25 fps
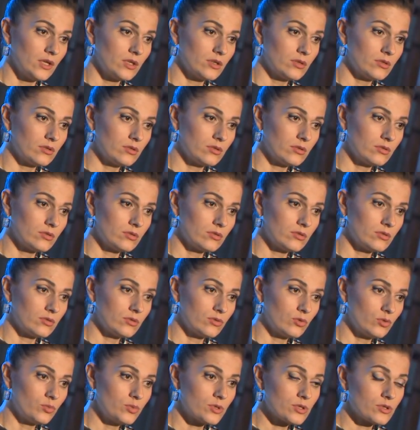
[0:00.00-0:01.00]
э, но,
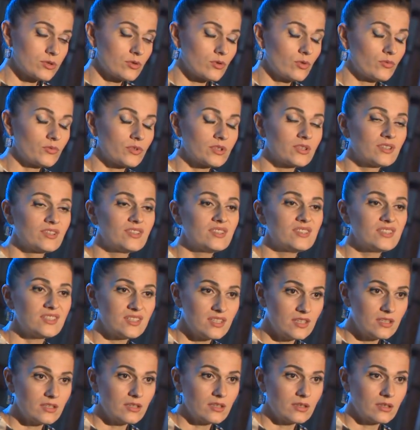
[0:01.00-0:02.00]
ну, безусловно,
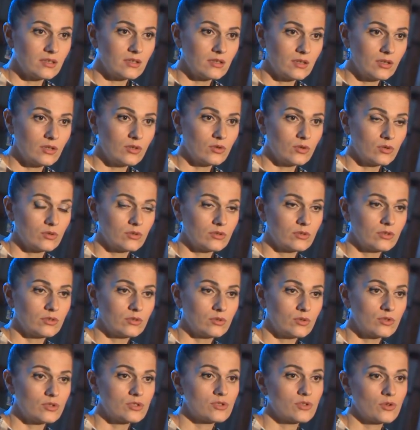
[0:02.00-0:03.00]
донесение ее,
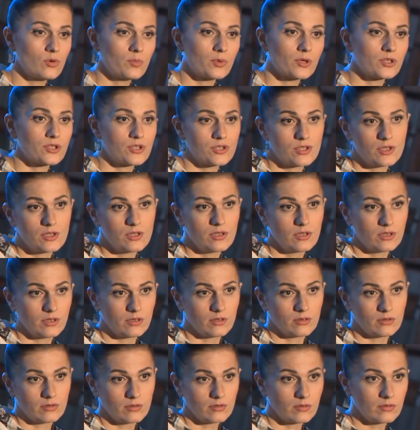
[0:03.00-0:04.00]
то есть ее прочтение.
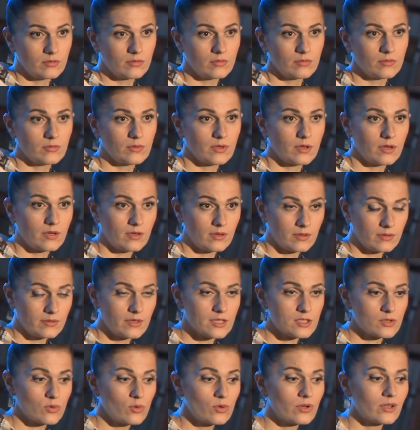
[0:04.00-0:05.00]

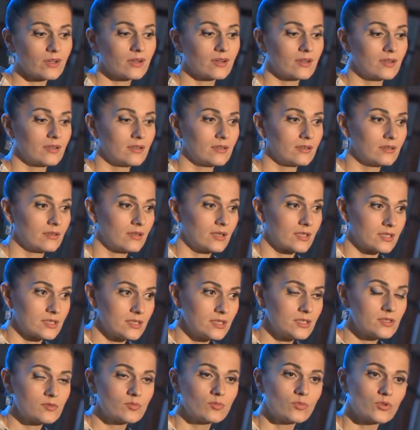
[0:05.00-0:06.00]
Насколько
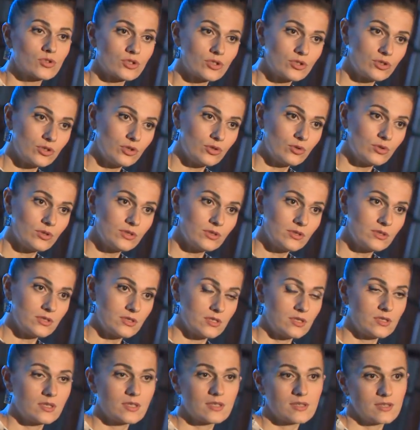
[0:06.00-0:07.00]
артист может ее
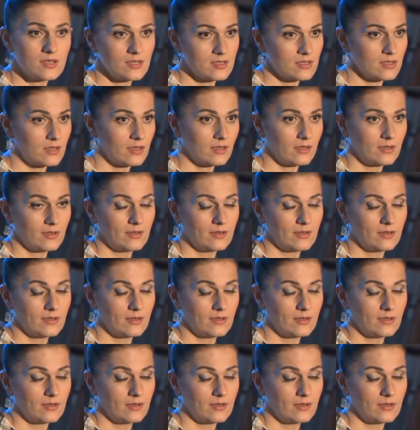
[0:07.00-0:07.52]
донести до зрителя.